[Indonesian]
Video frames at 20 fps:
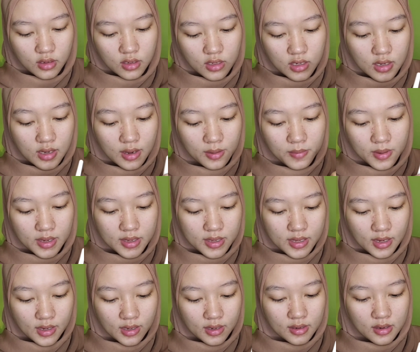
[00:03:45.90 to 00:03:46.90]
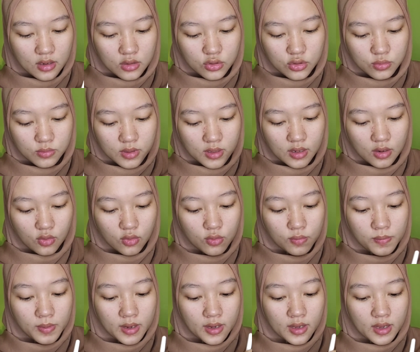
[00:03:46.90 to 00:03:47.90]
ini nggak banyak karena cuman
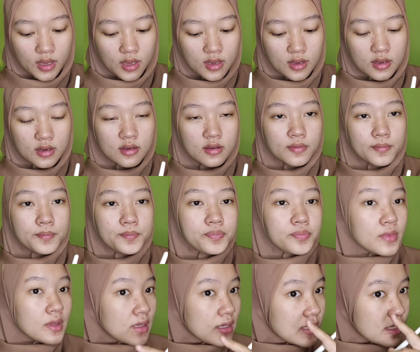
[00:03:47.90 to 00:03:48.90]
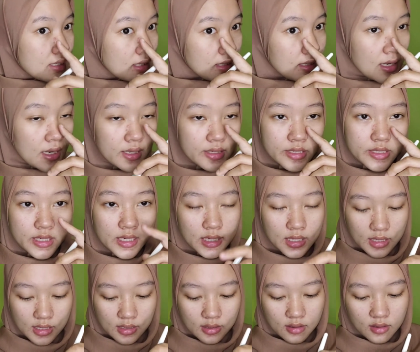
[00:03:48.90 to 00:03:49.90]
aku pakein di sini
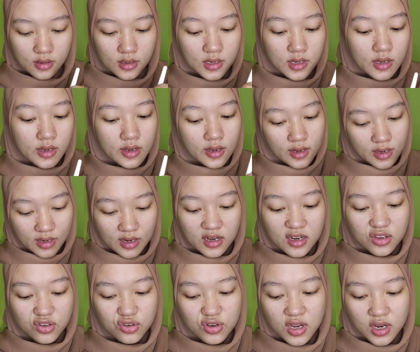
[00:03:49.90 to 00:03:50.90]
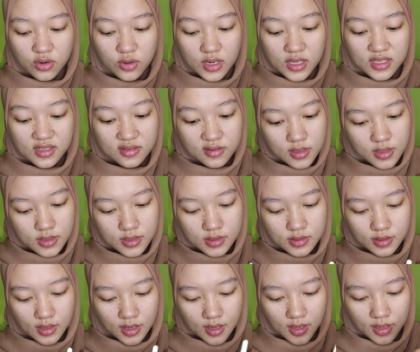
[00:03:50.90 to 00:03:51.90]
aja karena ini juga udah
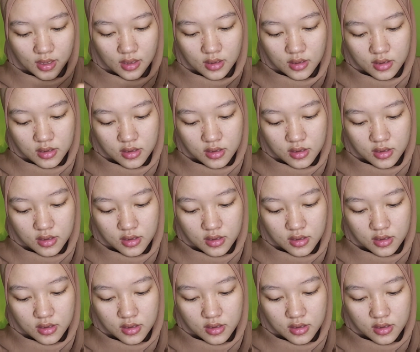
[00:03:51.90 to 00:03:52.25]
sisa